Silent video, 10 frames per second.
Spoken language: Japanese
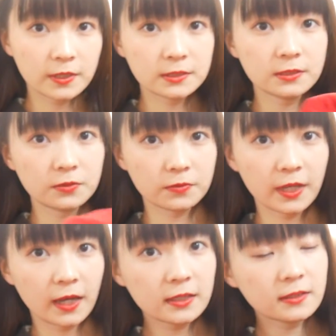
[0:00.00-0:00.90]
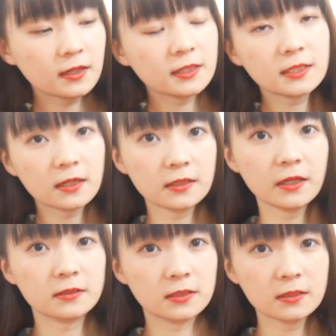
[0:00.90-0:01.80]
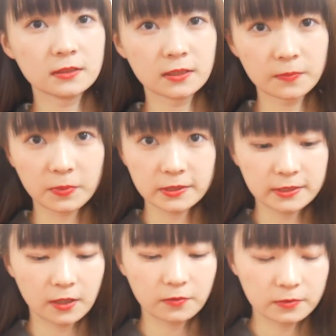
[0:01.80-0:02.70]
厚いのであったかさがね全然やっぱ違うこ